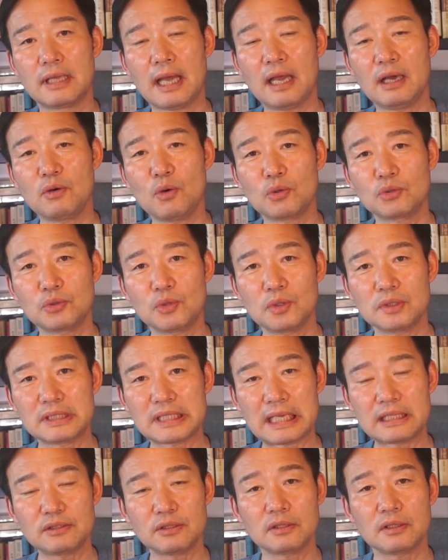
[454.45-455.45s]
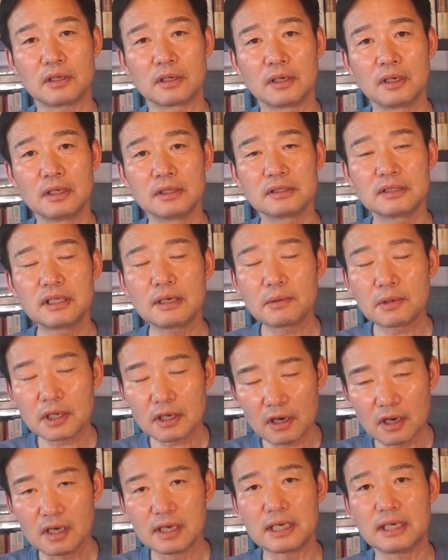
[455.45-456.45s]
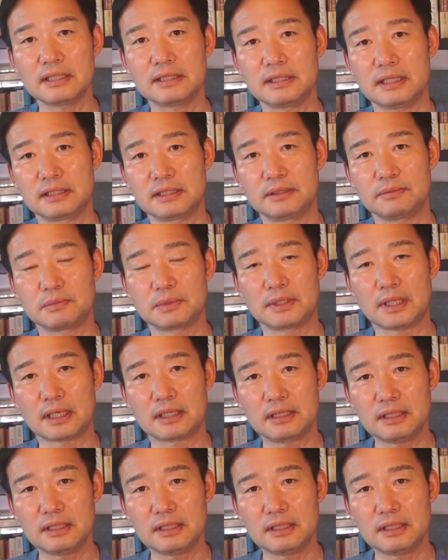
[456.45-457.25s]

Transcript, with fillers: 내곡동 사저 특검까지 했습니다.